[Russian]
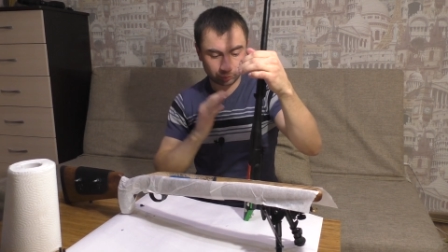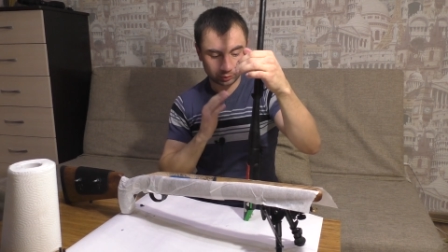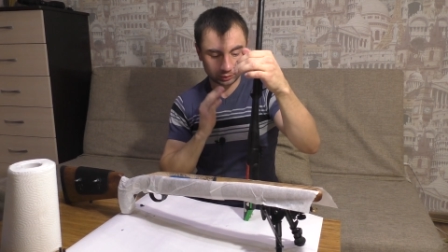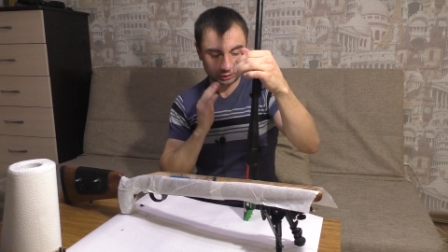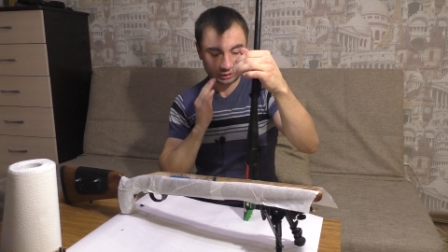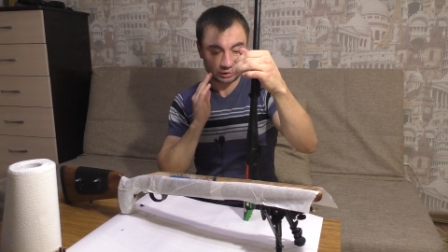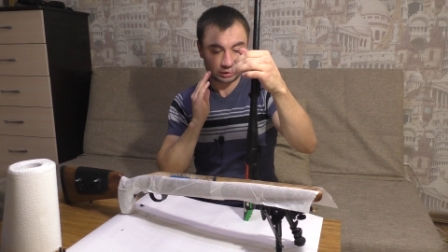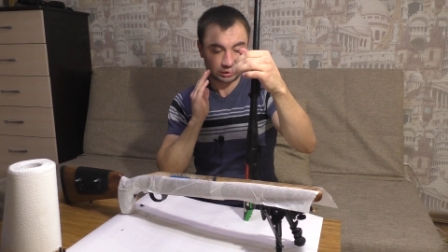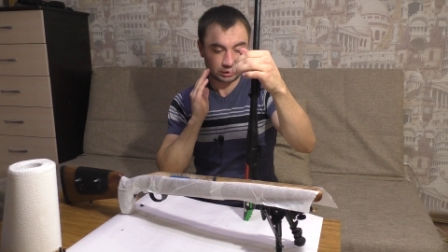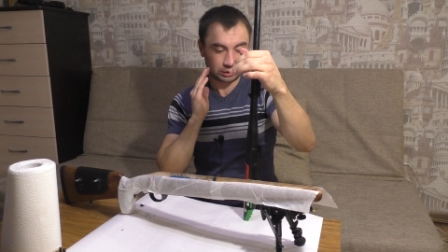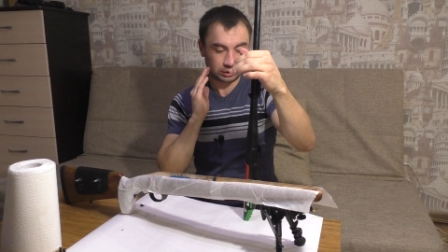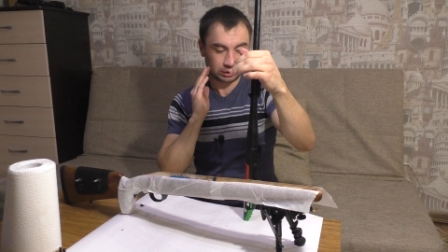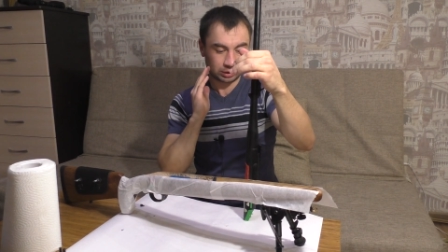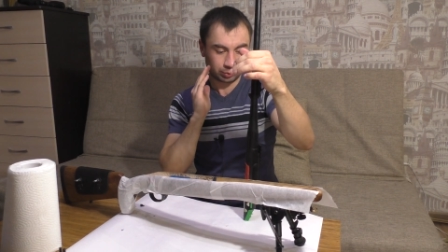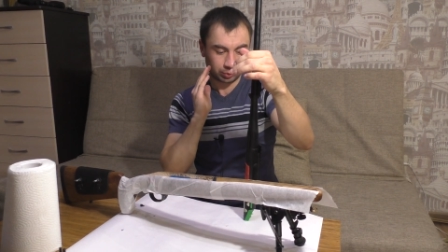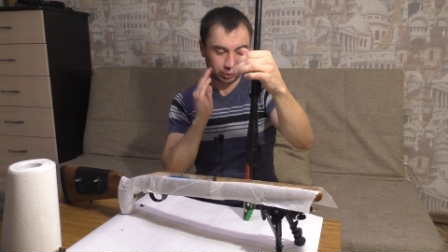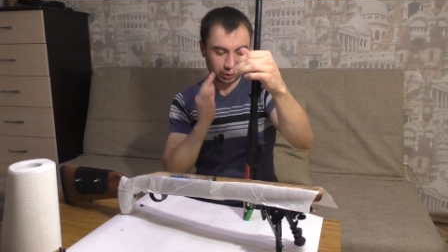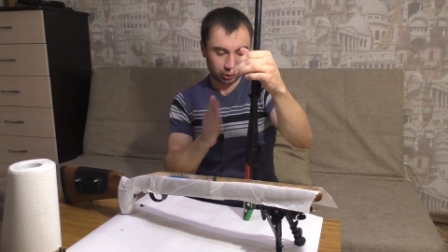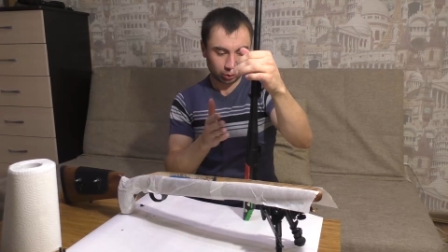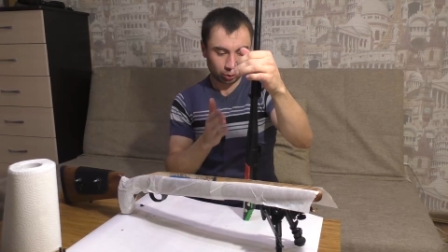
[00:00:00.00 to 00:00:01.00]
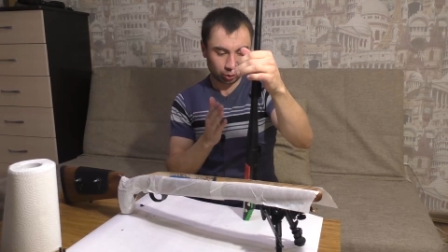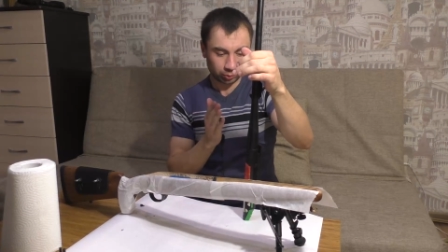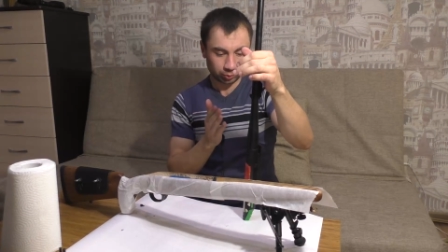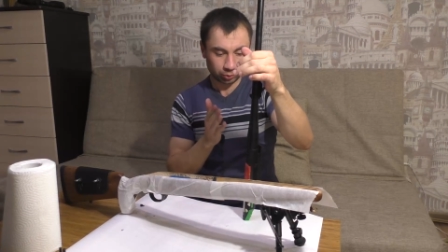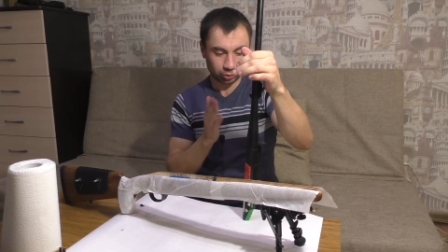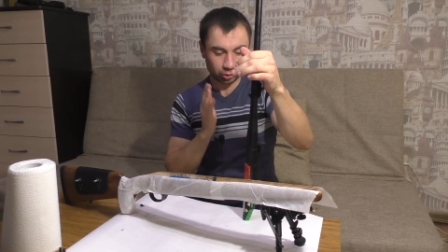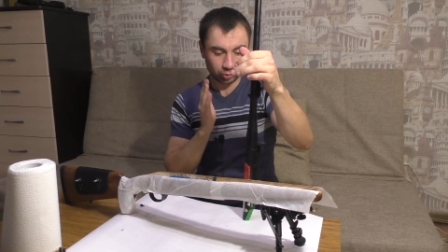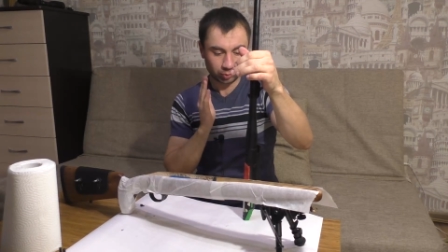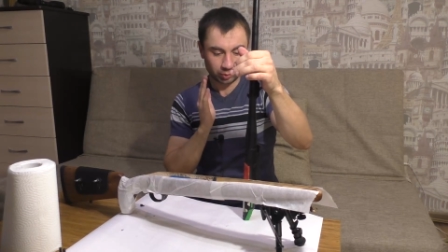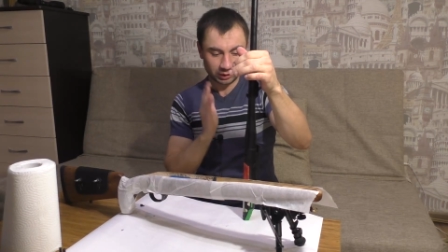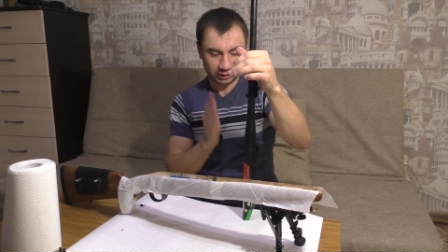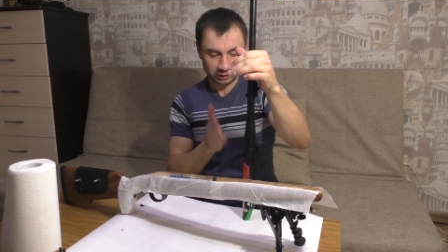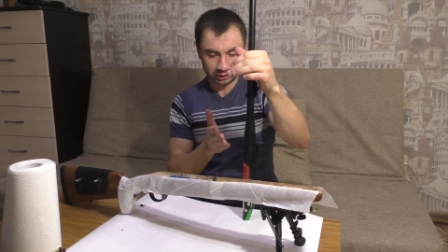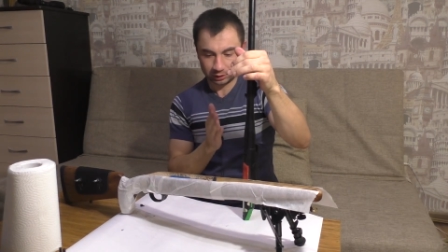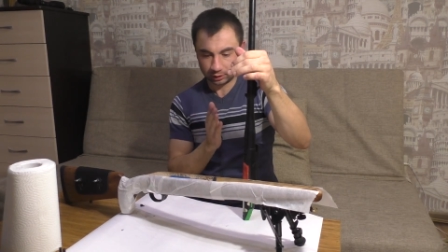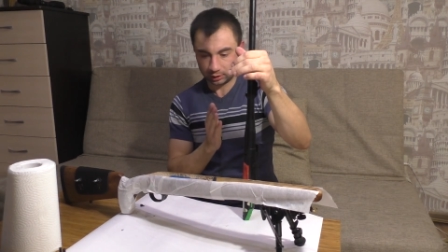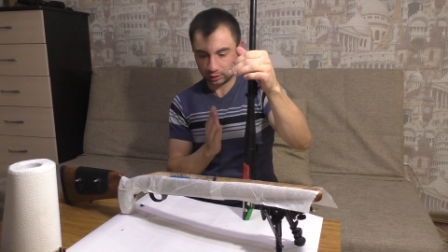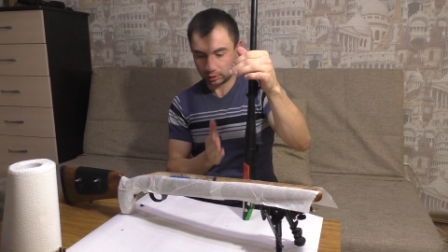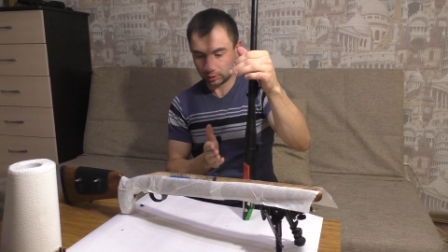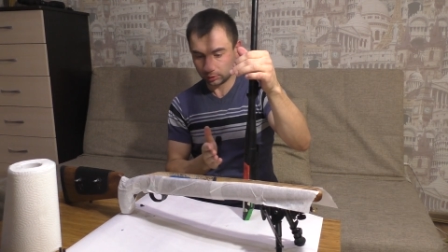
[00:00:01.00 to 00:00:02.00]
заполируем до
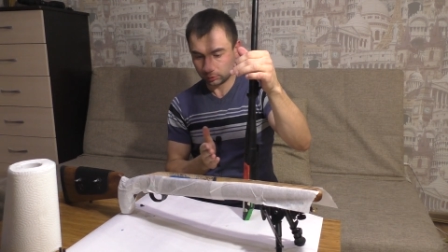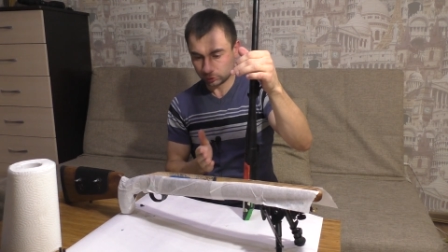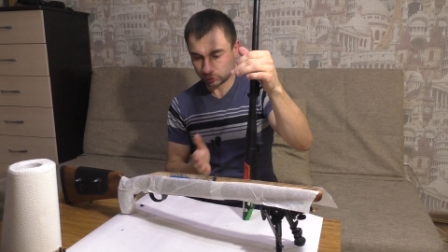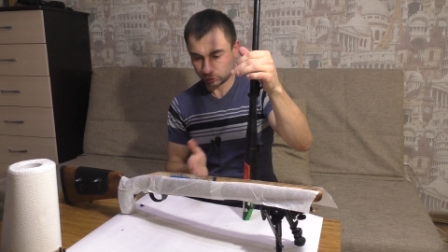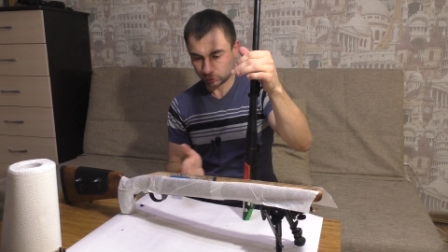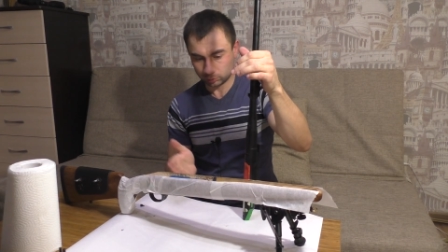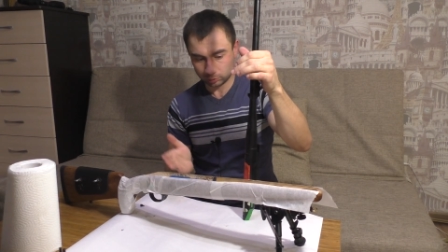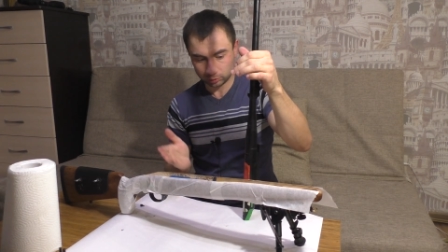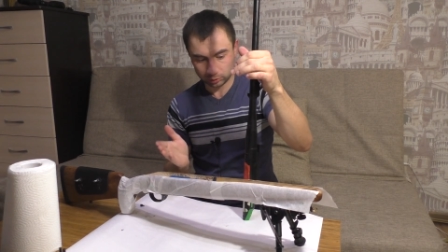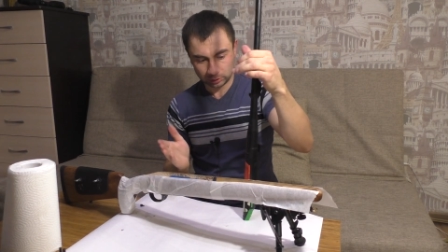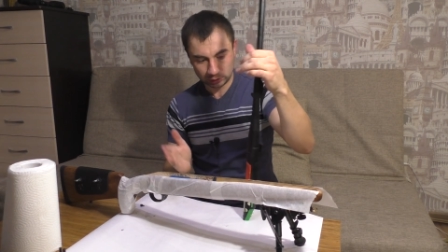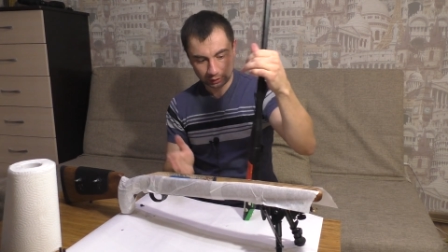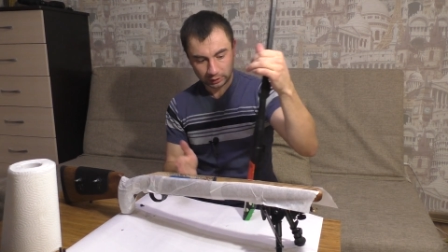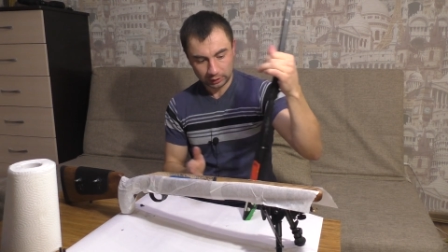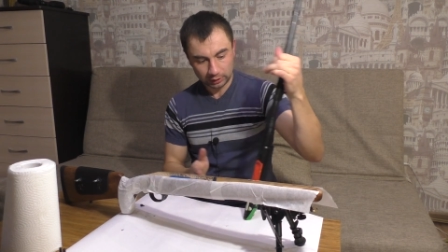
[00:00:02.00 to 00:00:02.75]
блеска для того, чтобы